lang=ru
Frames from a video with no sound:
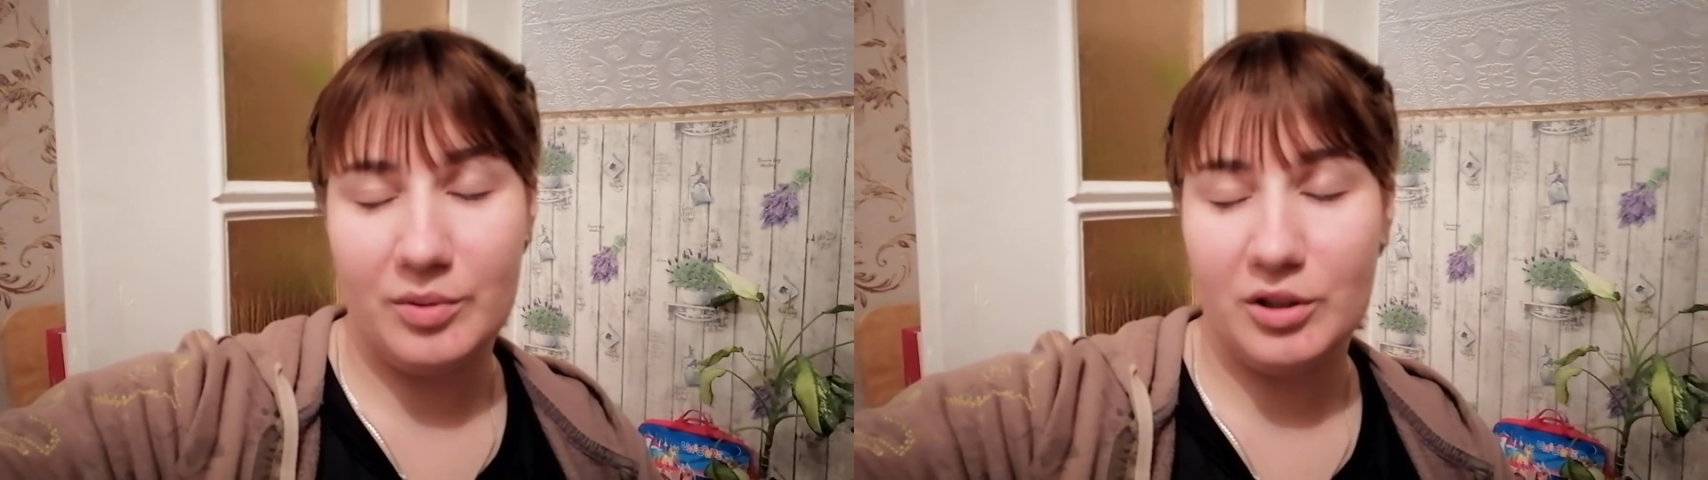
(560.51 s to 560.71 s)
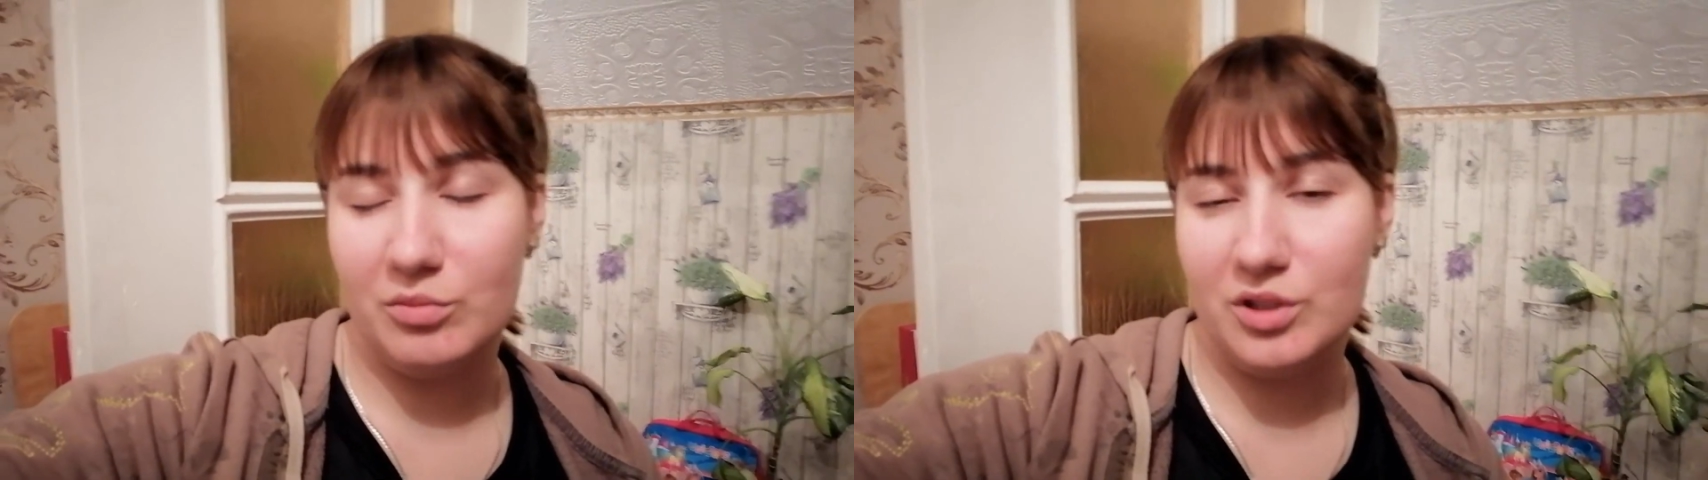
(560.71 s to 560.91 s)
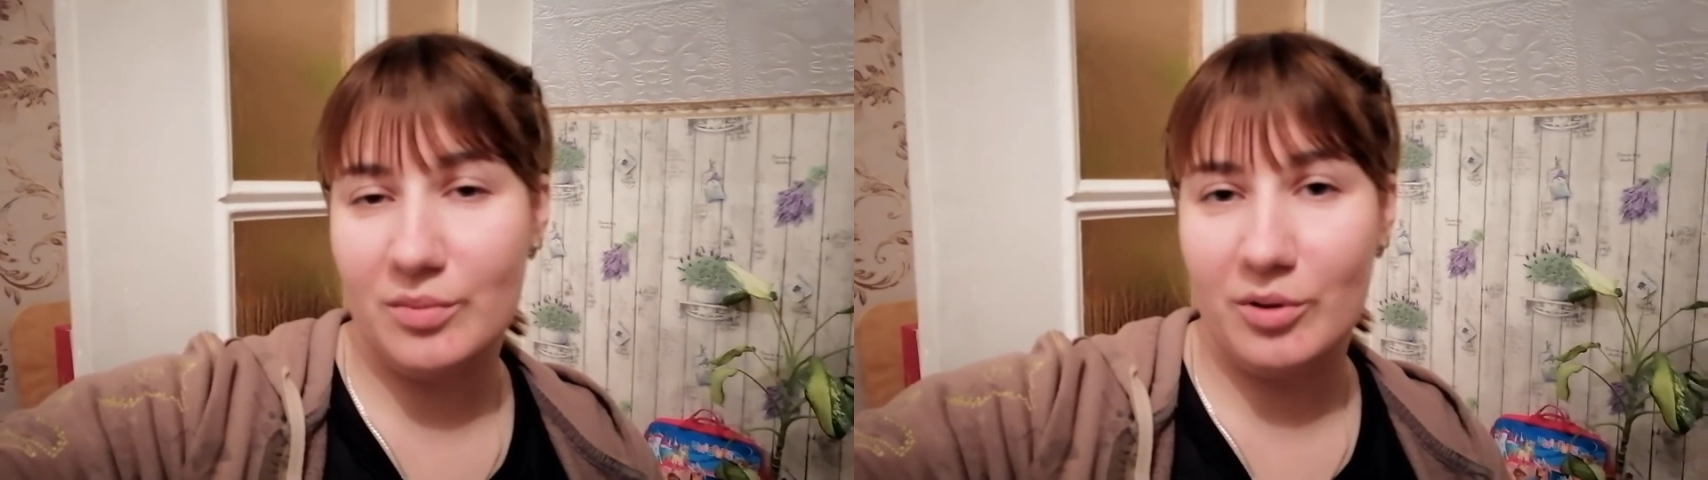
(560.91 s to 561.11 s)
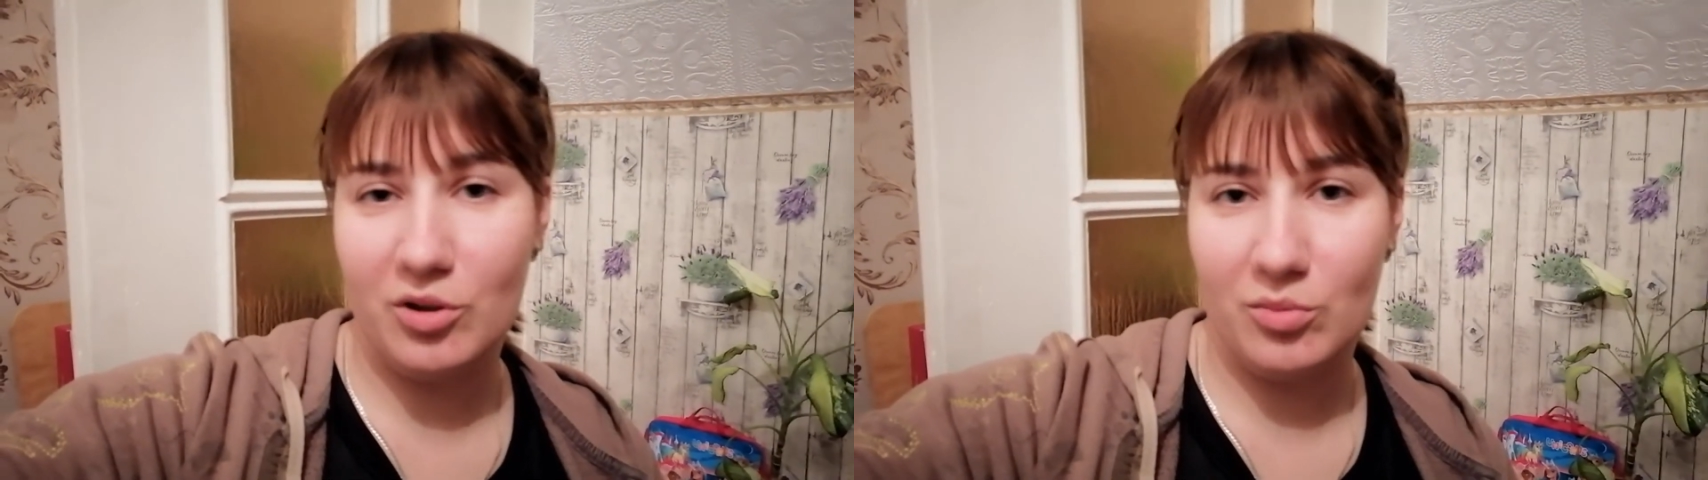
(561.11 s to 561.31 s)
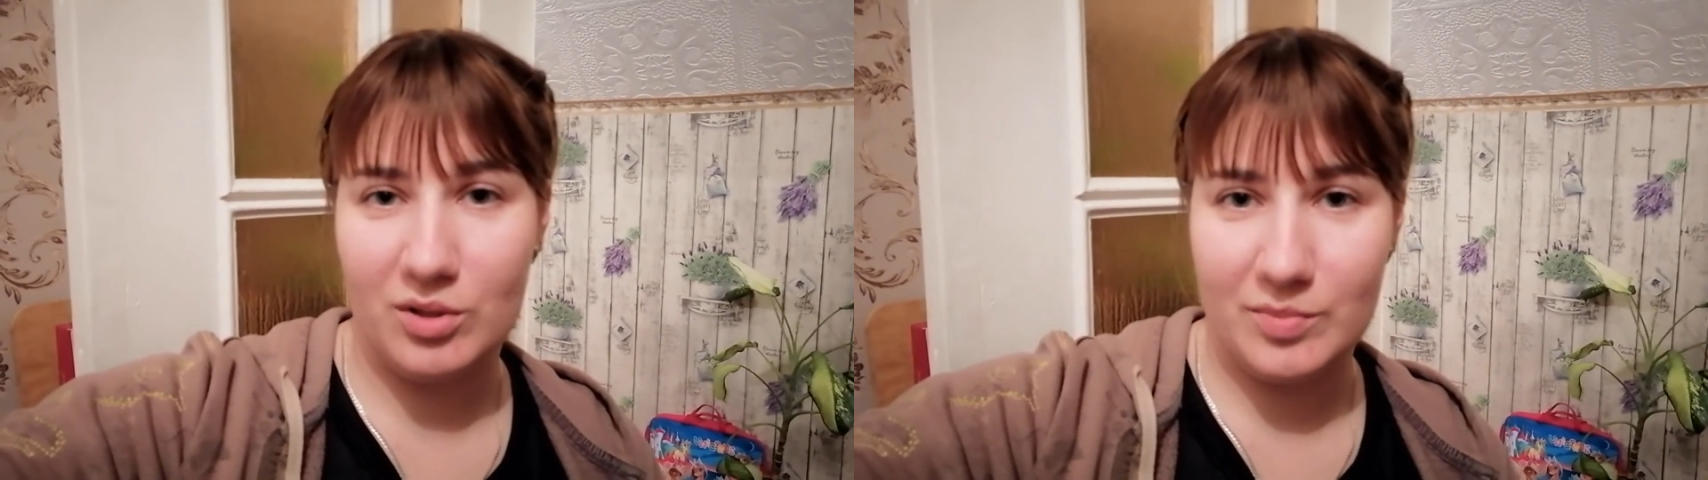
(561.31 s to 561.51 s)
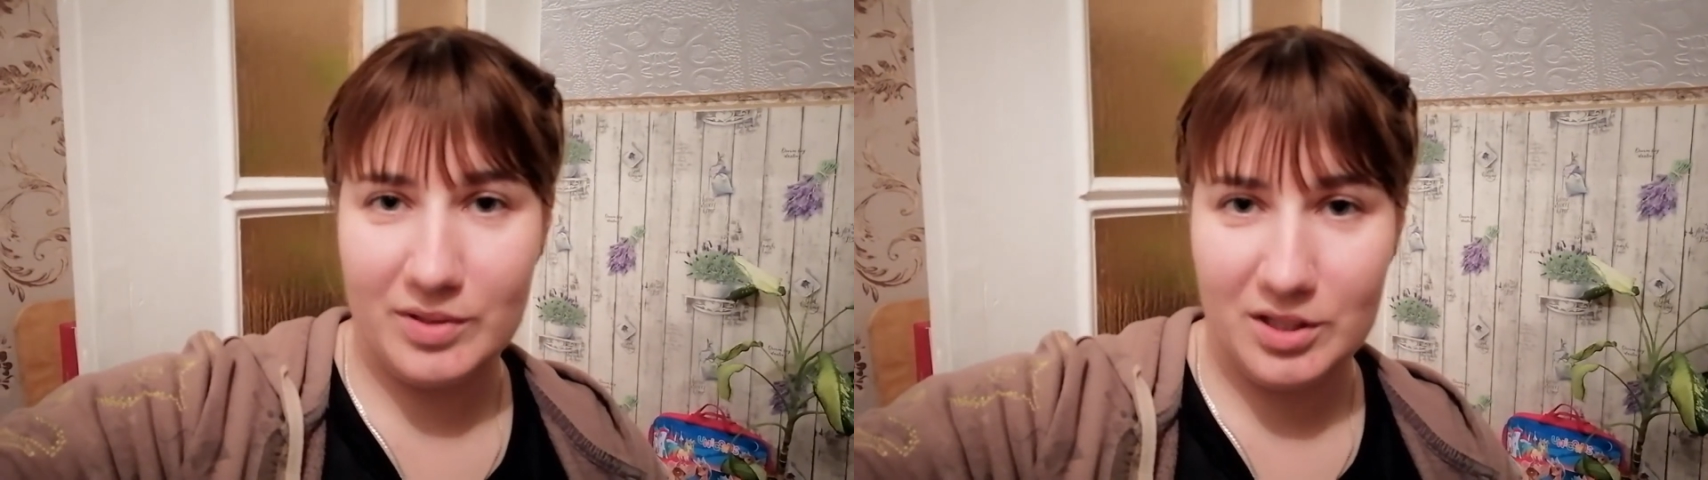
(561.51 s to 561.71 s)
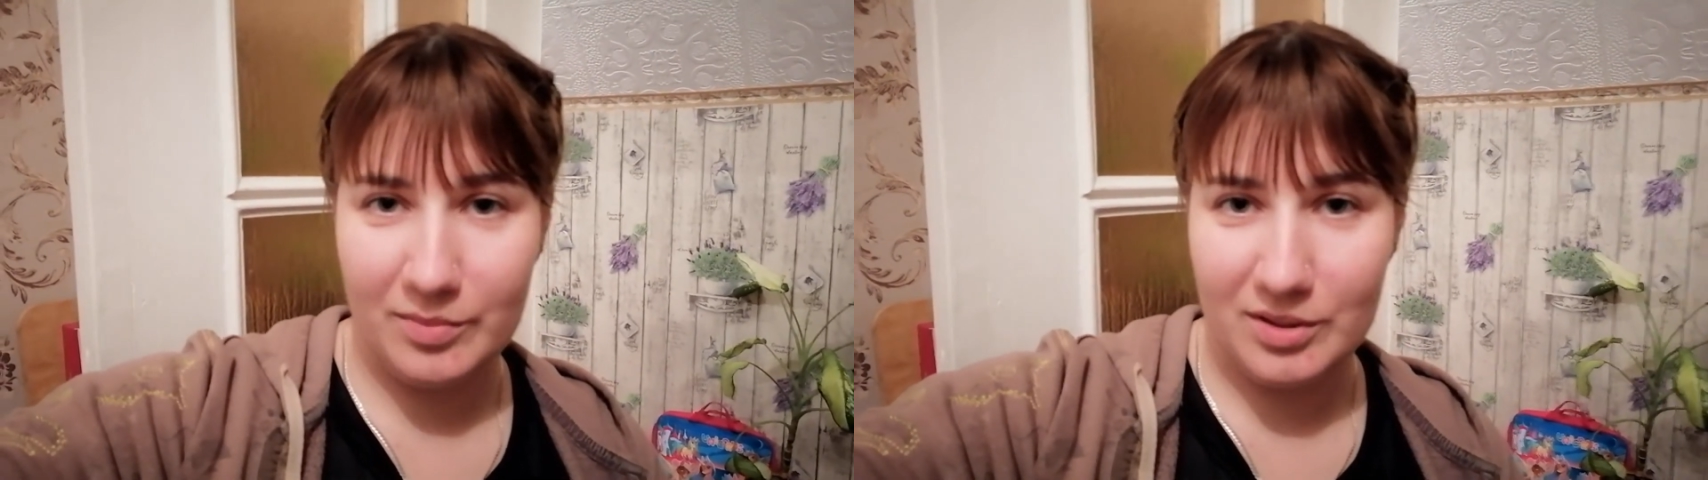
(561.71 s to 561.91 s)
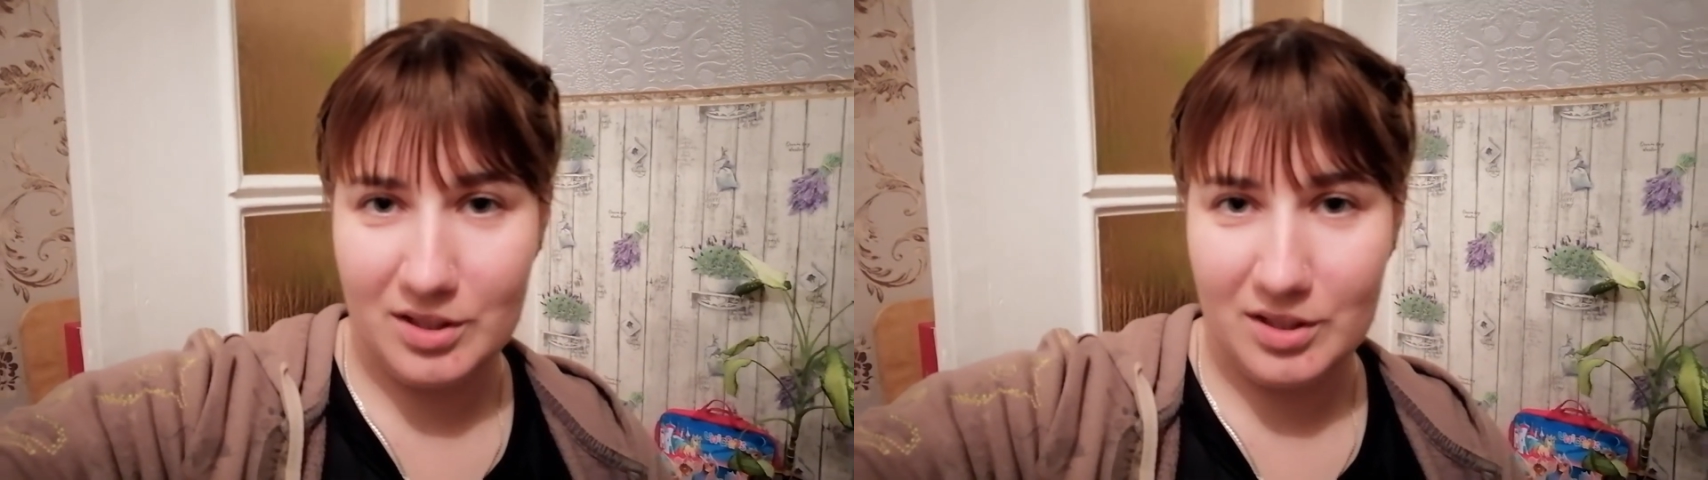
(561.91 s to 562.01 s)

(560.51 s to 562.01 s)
Поэтому всем огромное спасибо